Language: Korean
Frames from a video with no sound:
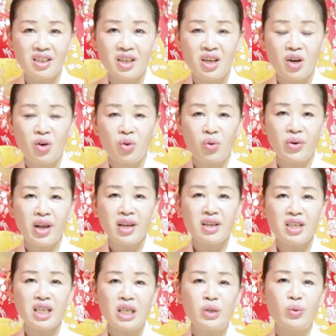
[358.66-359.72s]
네.
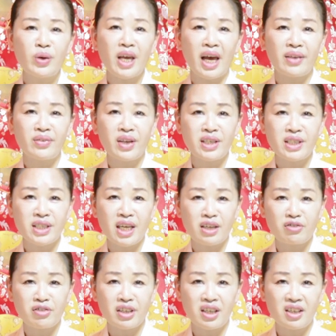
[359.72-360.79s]
올해는 이동이 안
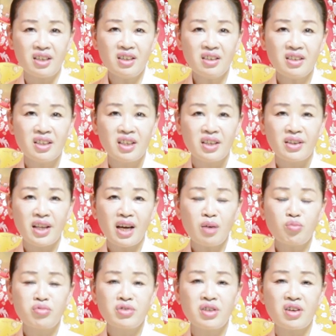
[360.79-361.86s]
되시겠고요. 내가
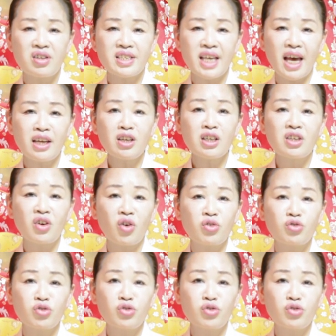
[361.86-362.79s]
문서를 사는 그런